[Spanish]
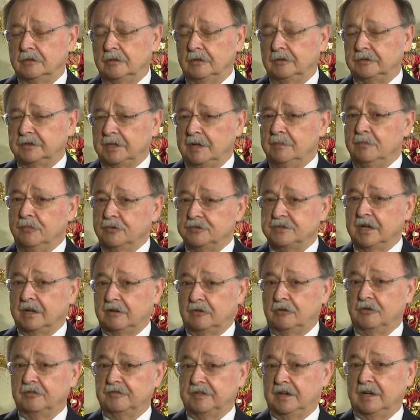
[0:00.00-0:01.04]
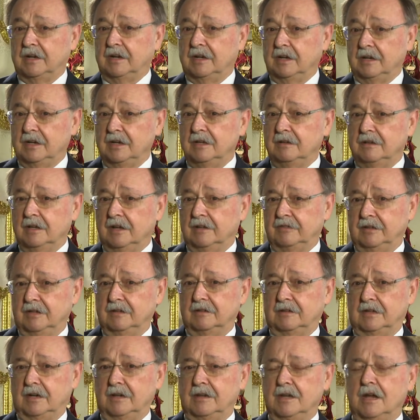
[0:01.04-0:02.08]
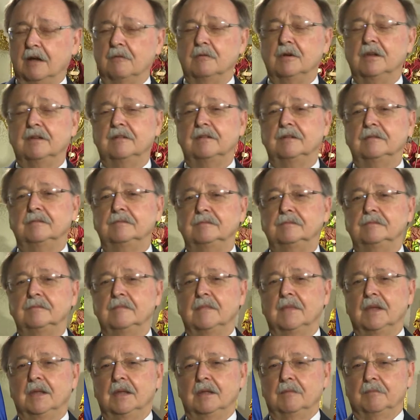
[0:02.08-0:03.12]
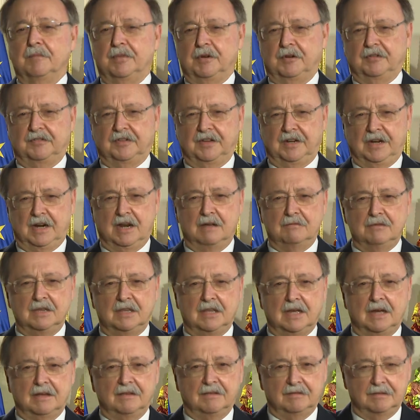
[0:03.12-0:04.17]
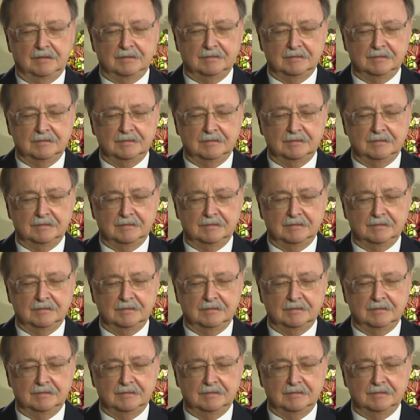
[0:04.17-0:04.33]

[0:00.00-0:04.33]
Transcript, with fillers: otras muchas cosas queridas y entrañables. Pero será Navidad